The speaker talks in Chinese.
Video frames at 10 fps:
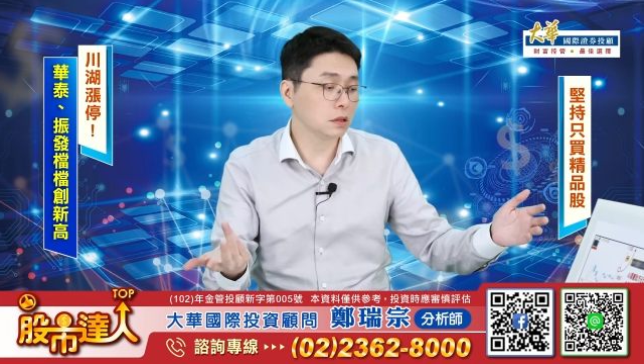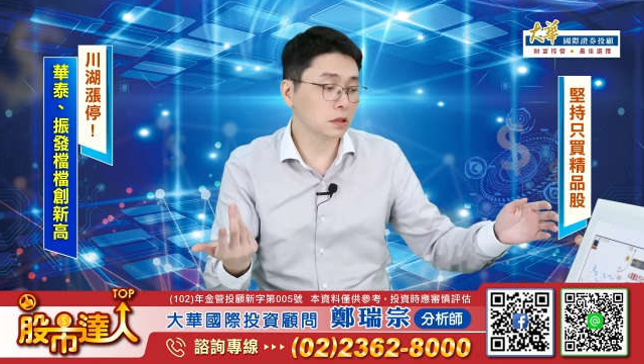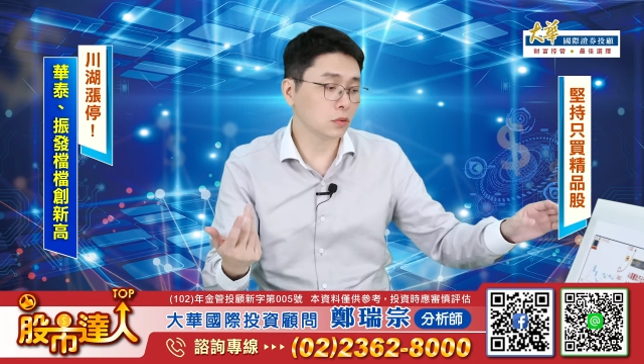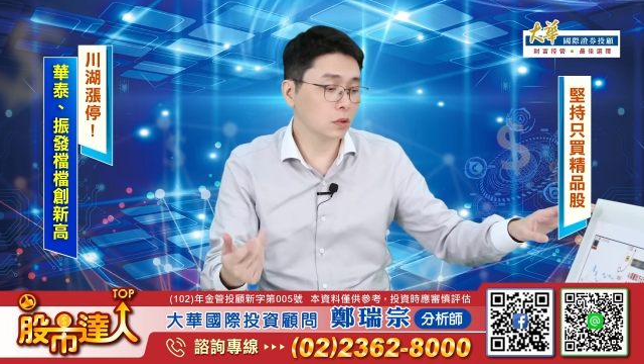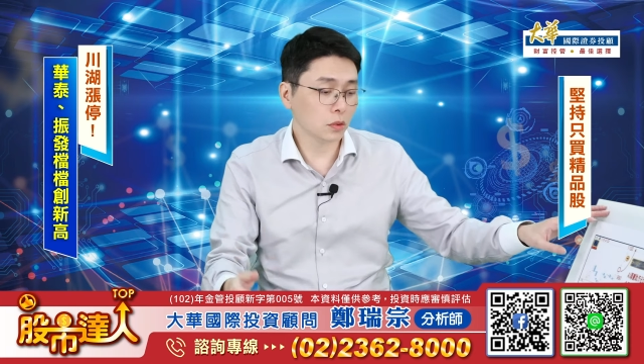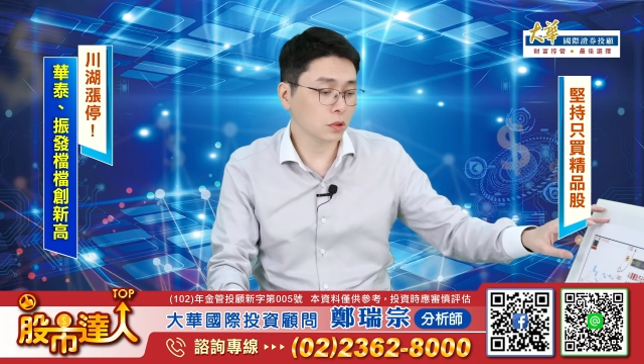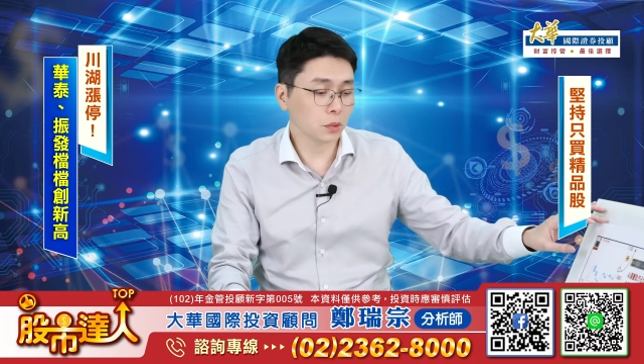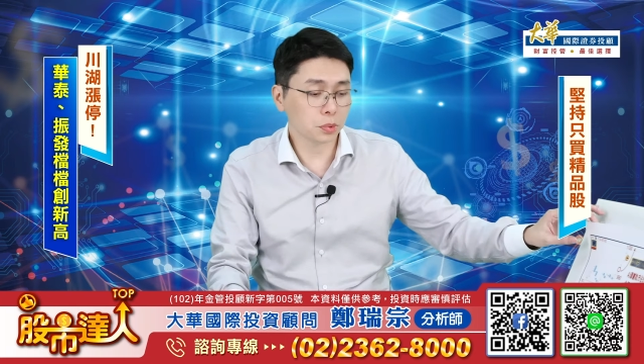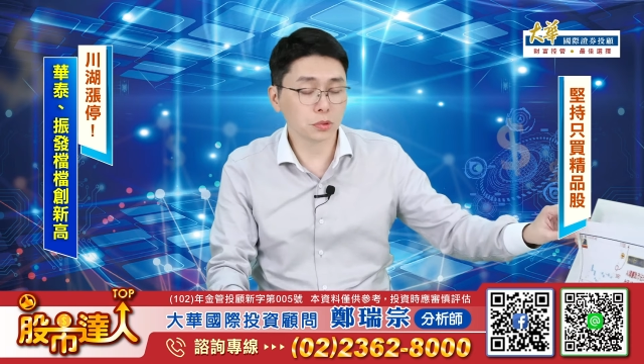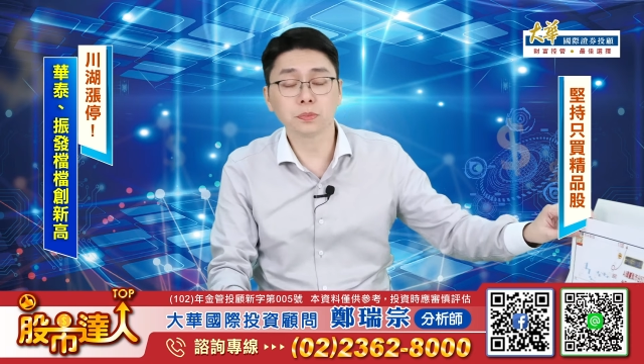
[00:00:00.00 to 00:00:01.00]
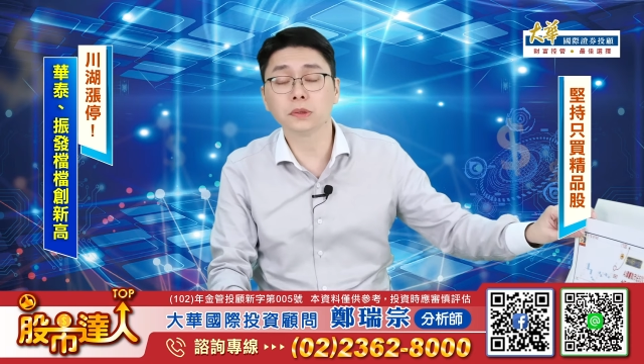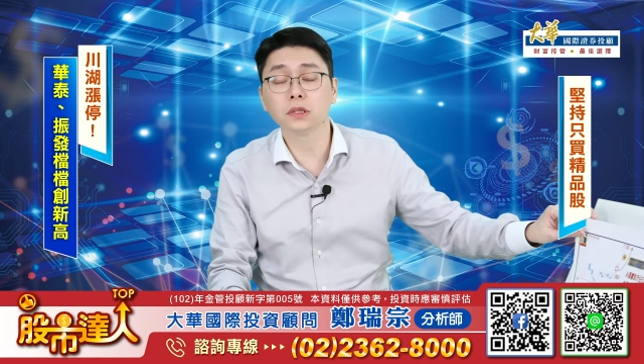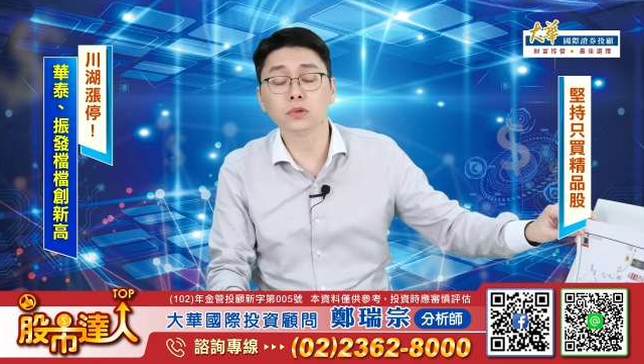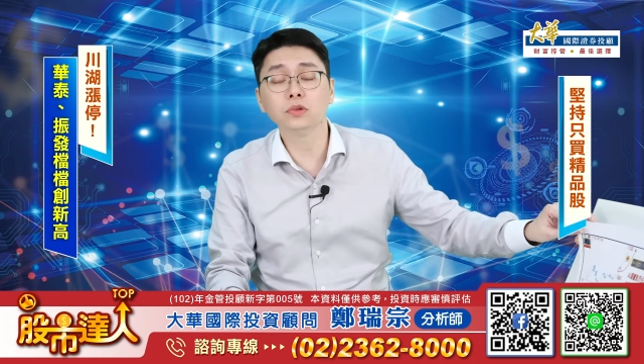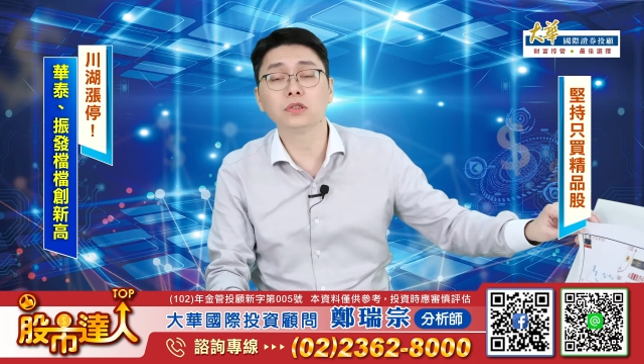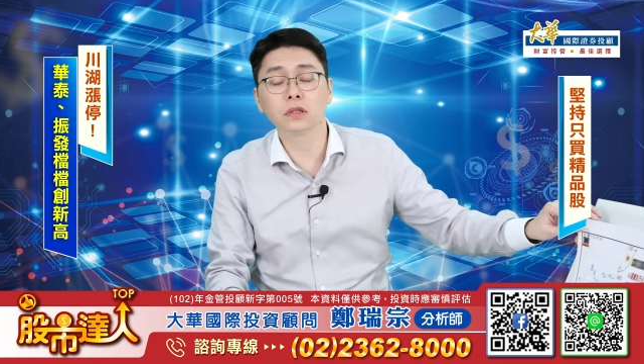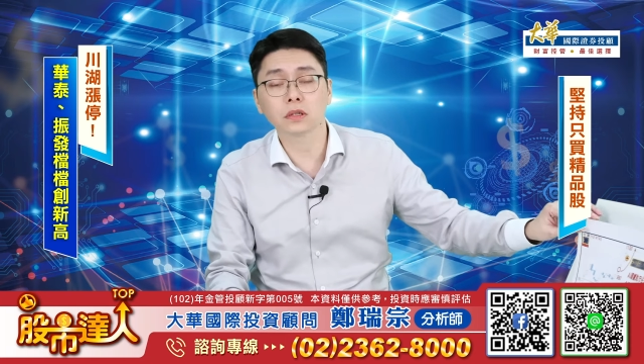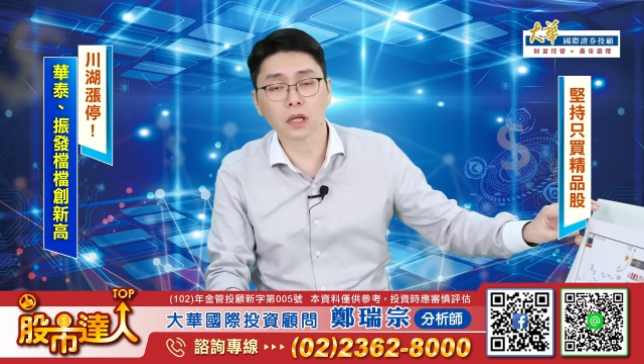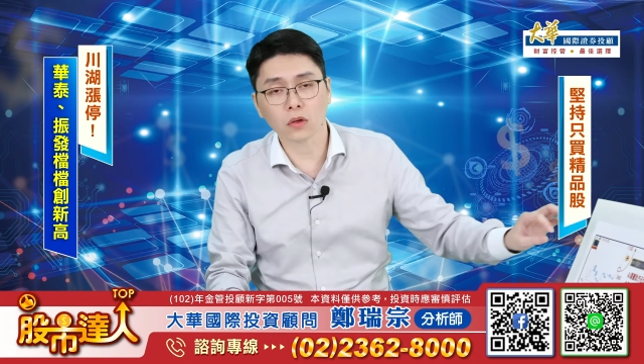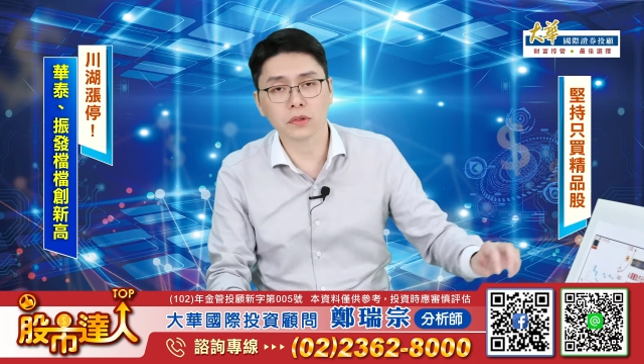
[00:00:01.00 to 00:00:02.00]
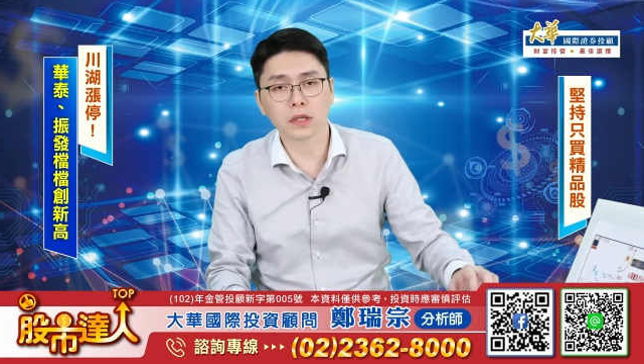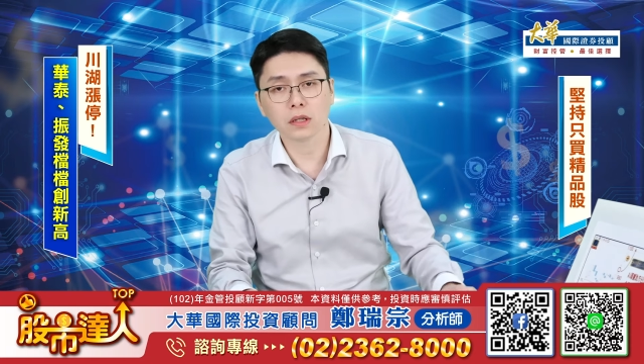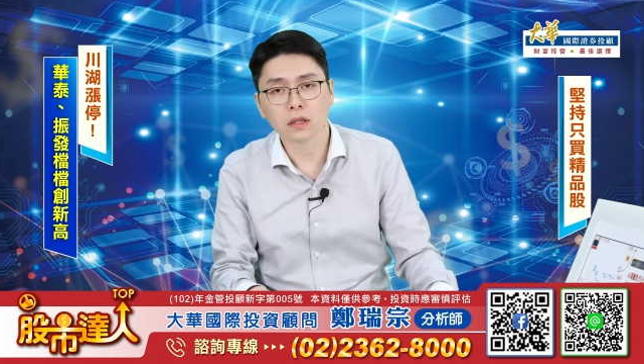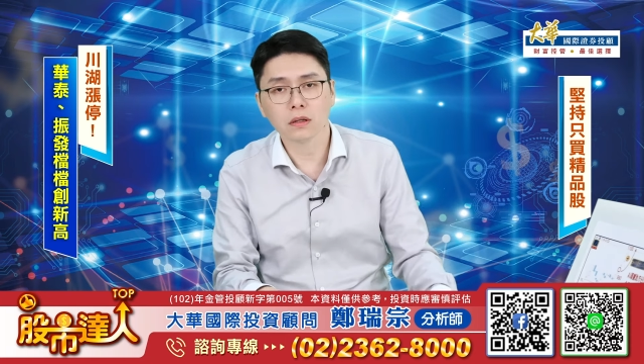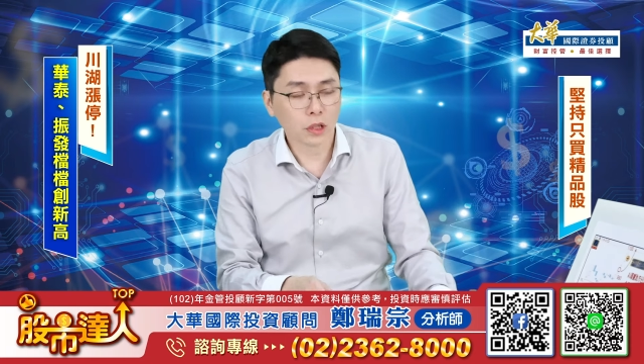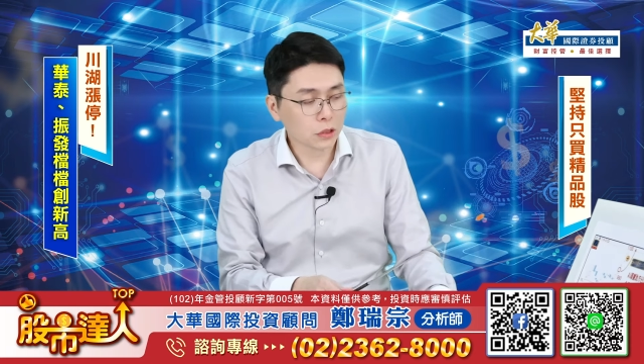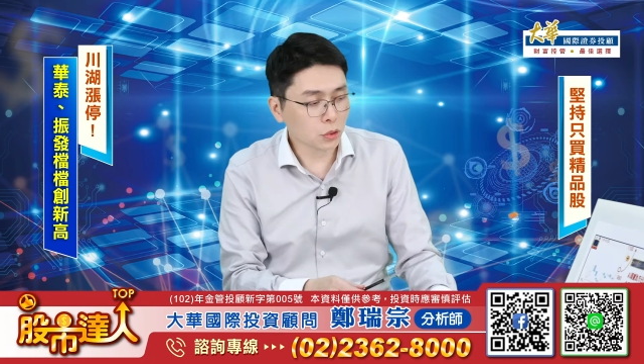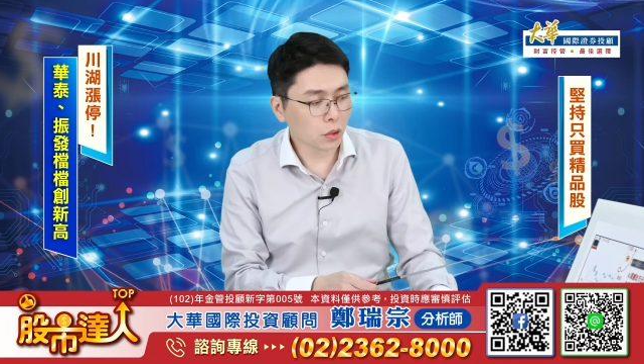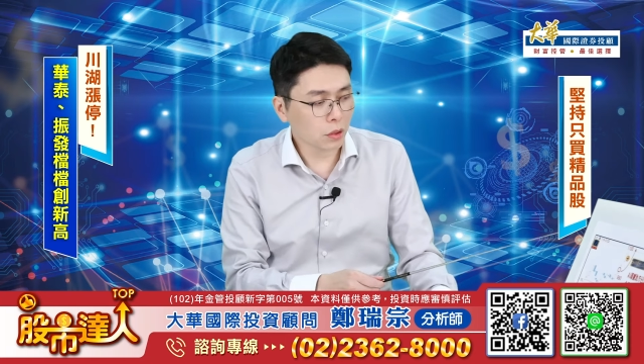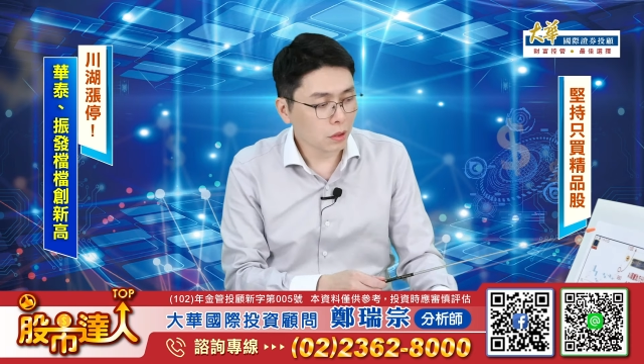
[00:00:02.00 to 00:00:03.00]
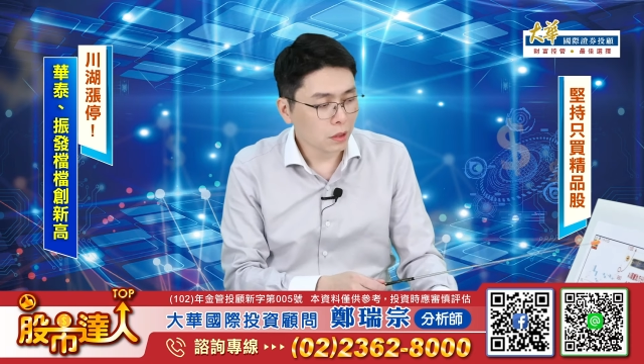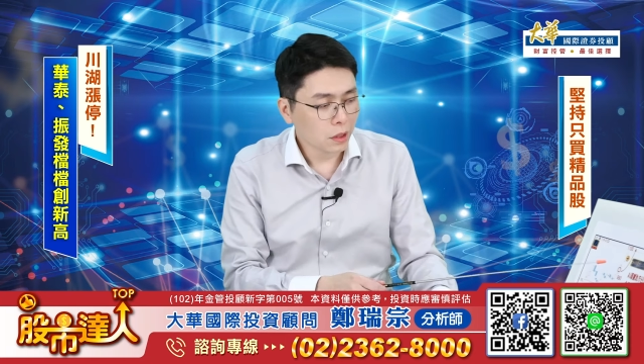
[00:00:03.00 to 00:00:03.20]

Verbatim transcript: 其实我认为都不必预设高点。虽然说